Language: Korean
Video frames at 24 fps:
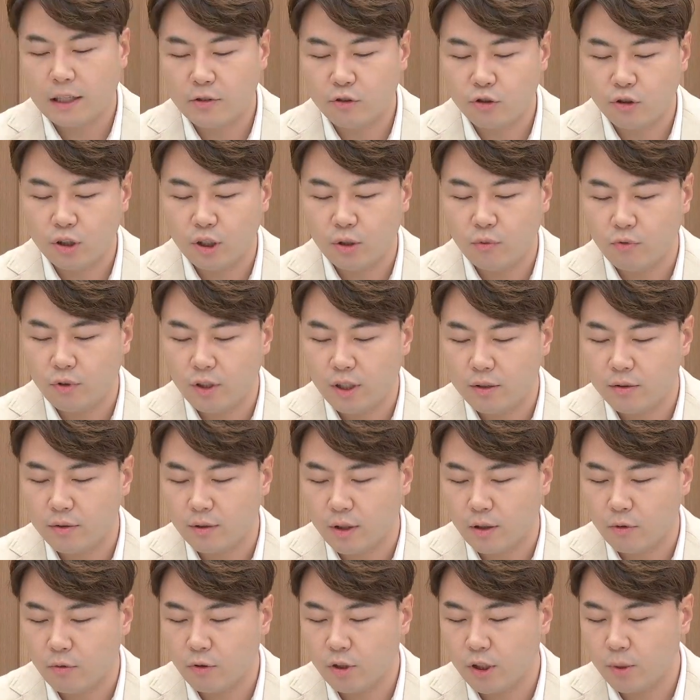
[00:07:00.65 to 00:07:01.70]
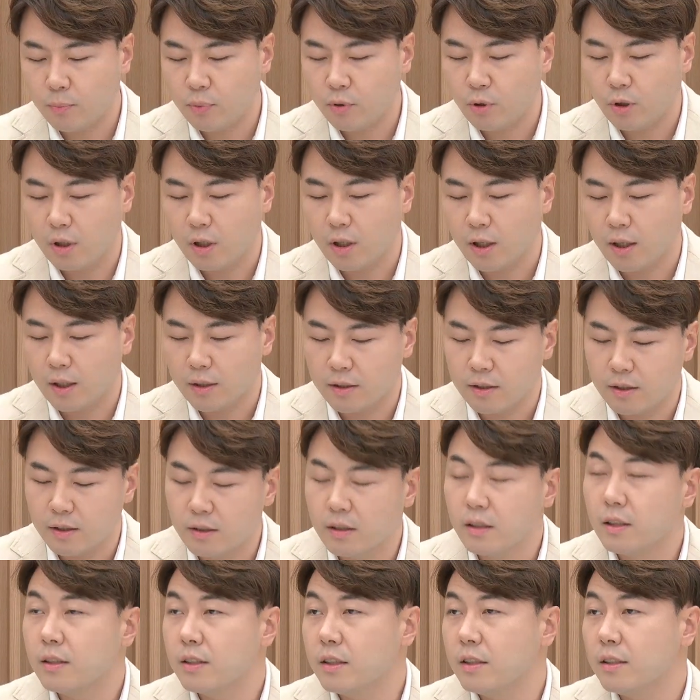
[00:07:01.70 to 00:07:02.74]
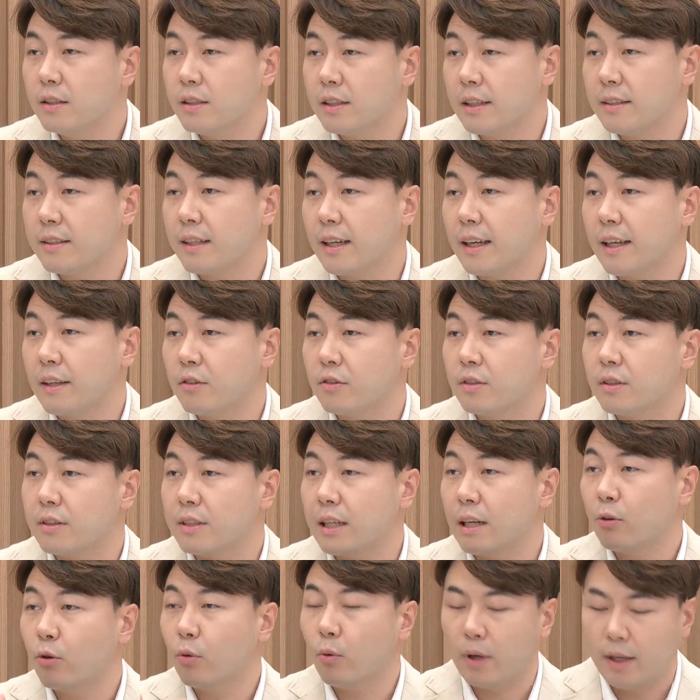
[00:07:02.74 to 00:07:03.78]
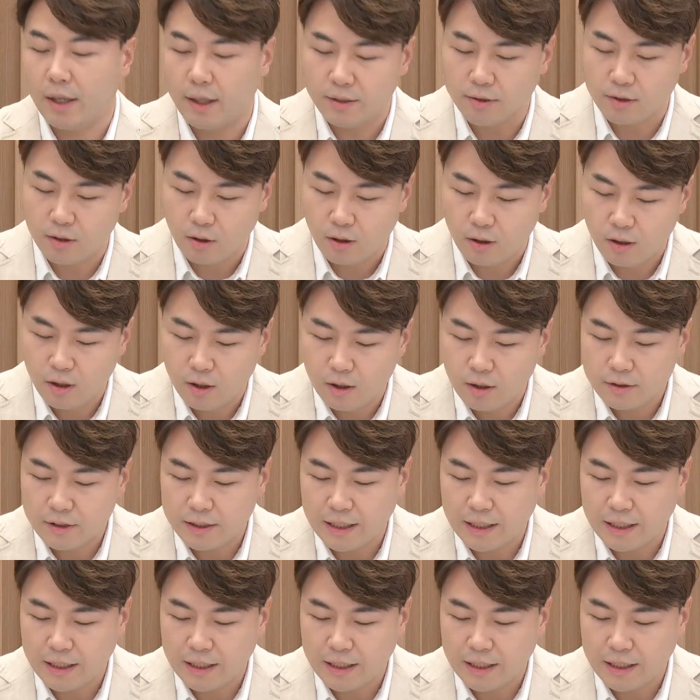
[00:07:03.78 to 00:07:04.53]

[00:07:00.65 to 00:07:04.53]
낮추기 위해서라도 EPR과 같은 신재생 에너지를 상용화해서 음.